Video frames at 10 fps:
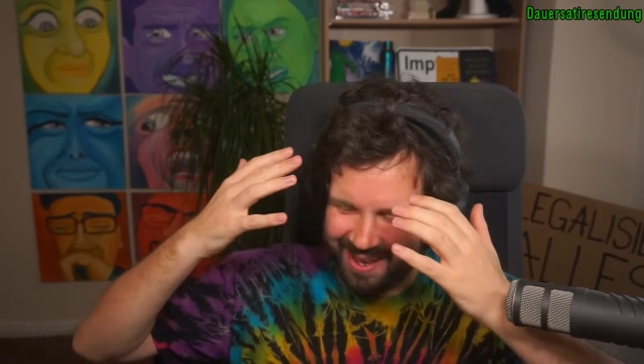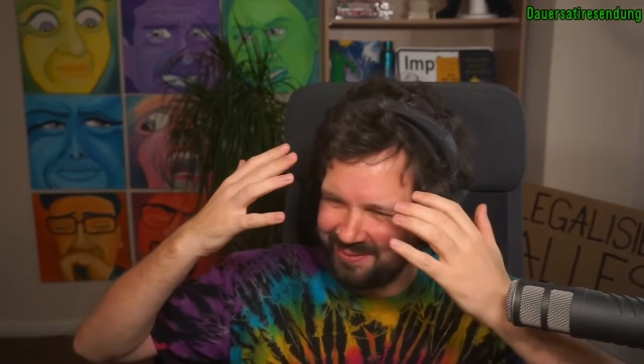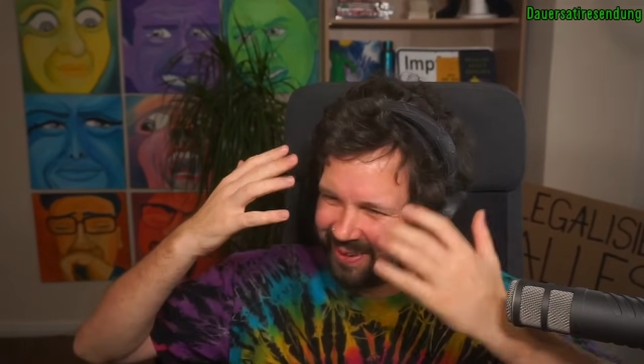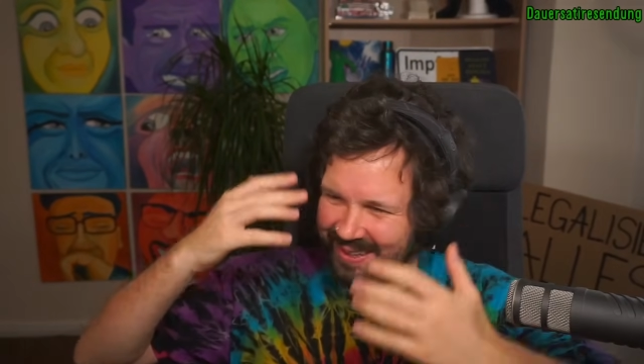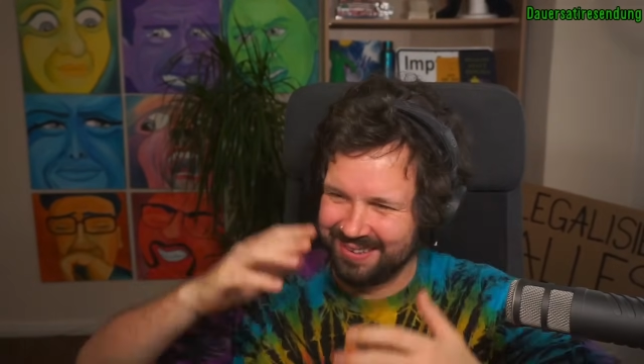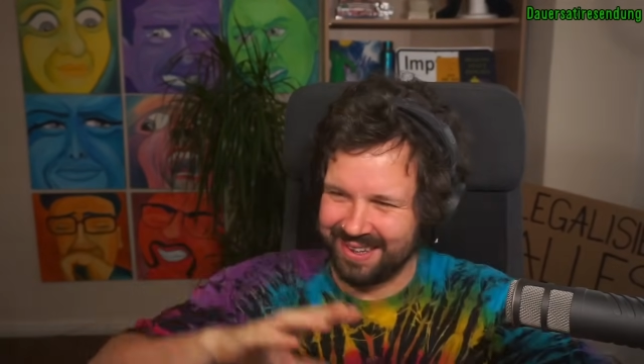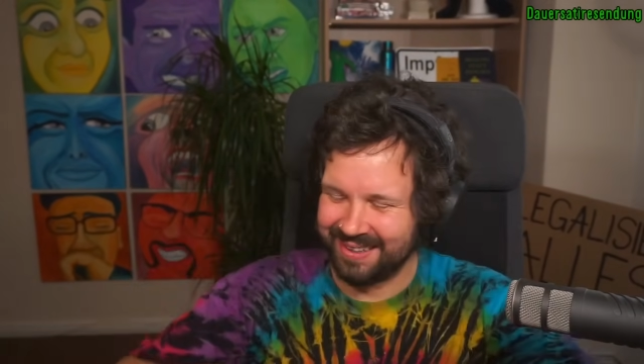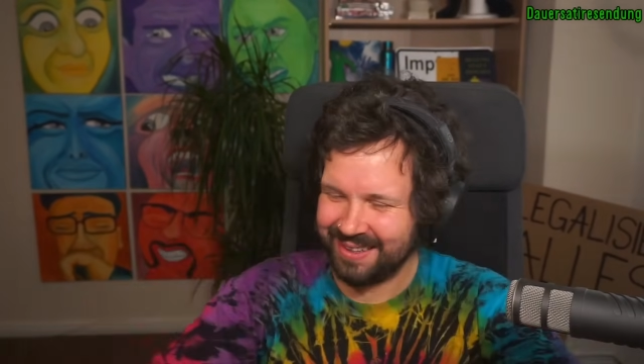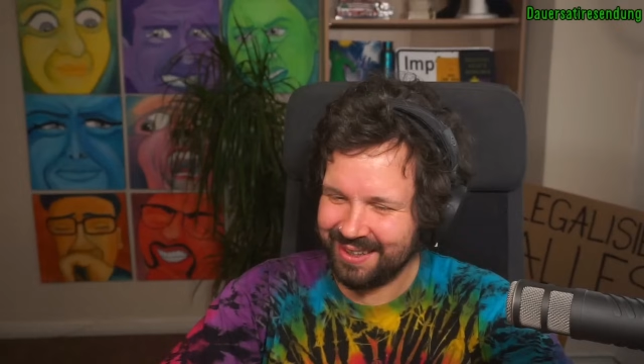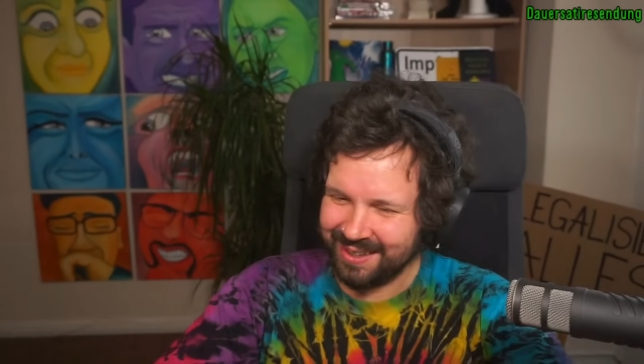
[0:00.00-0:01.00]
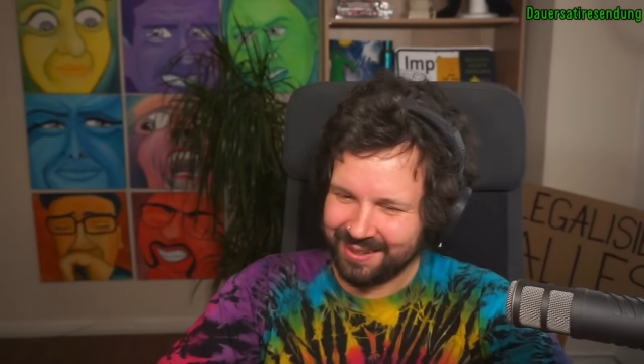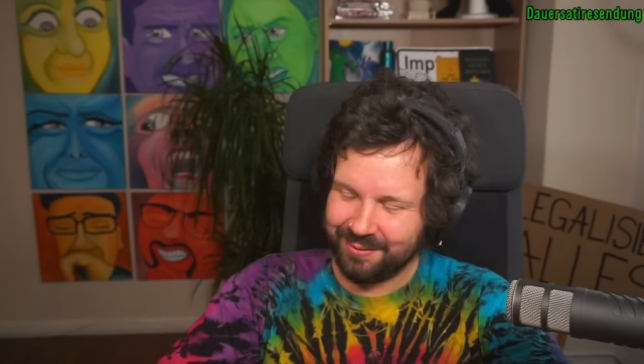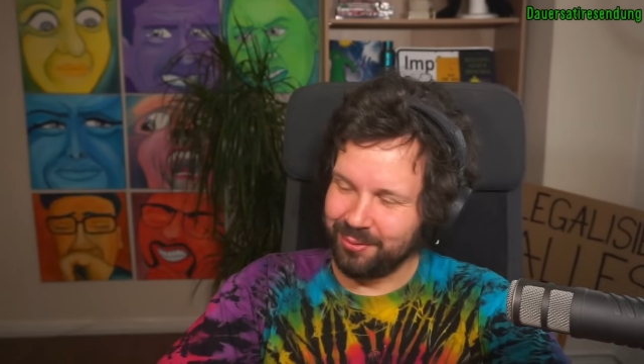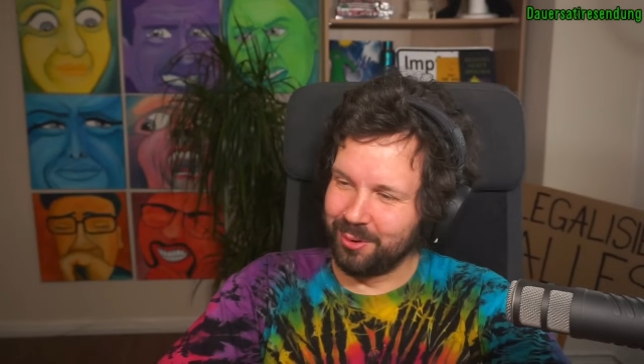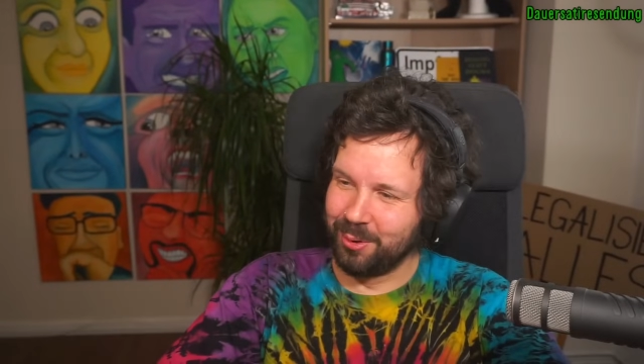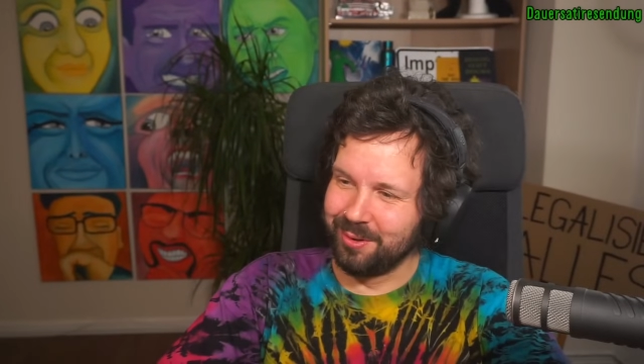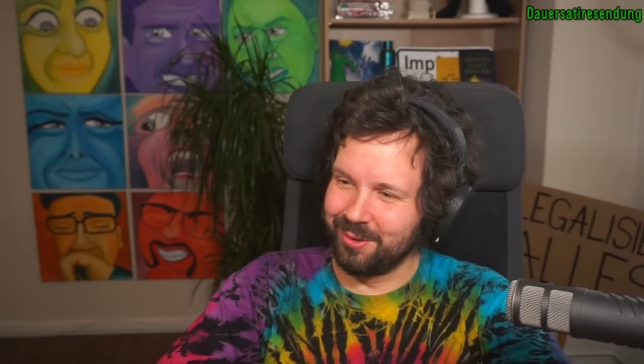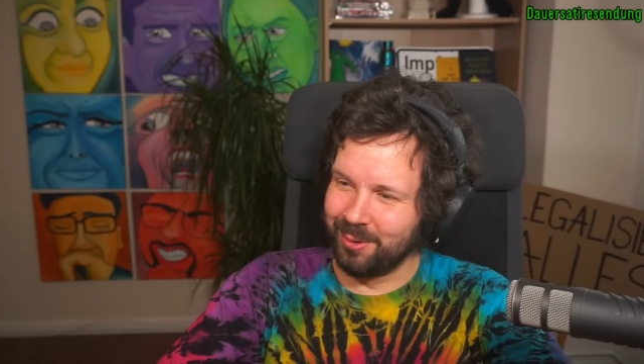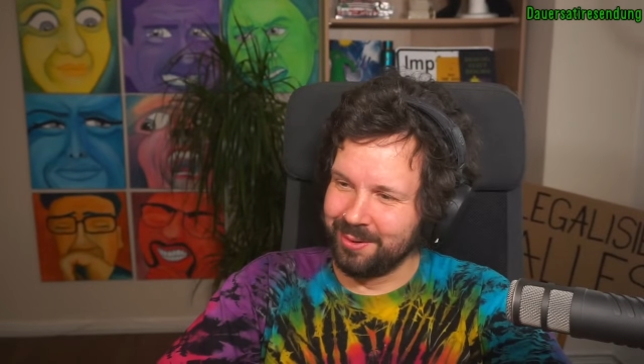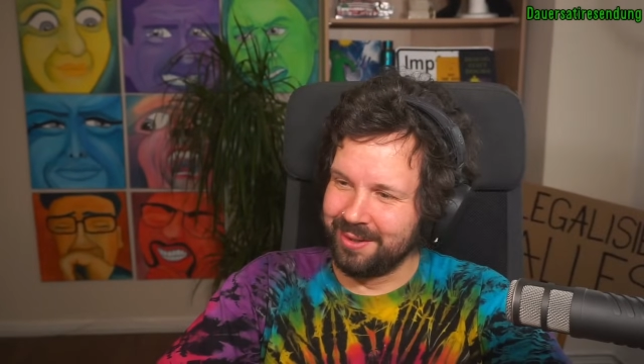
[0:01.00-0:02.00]
einfach gesagt, Fritteuse
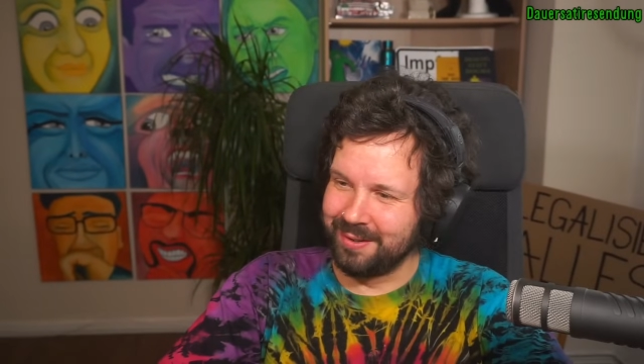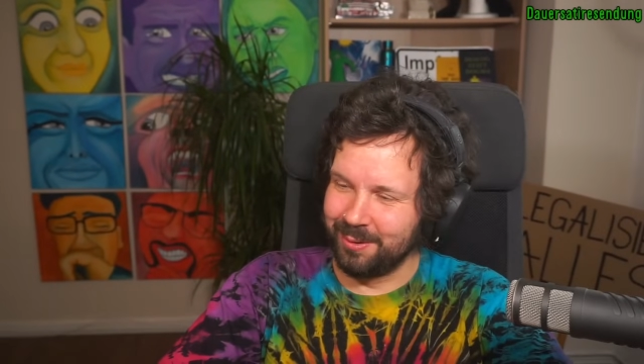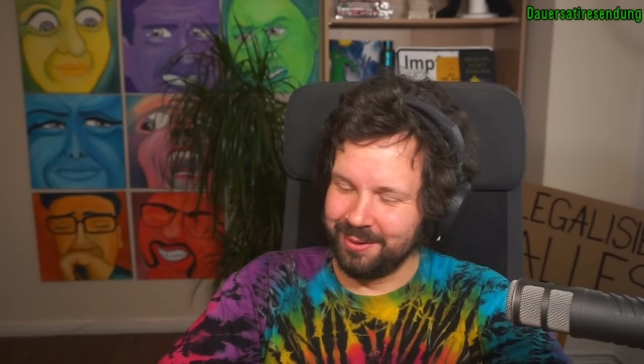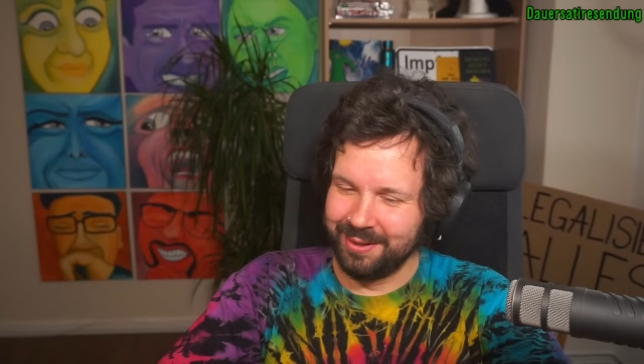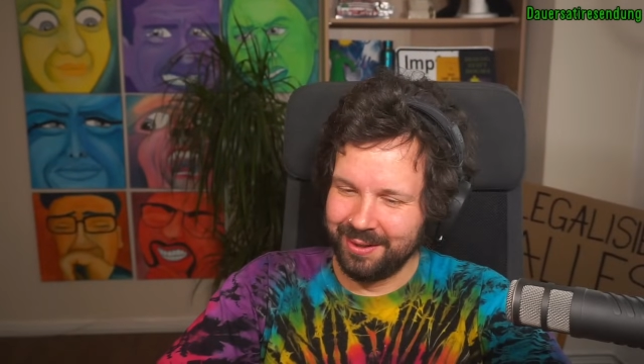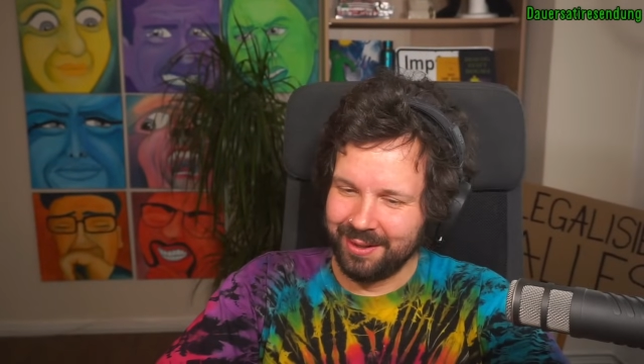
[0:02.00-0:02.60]
ungesund.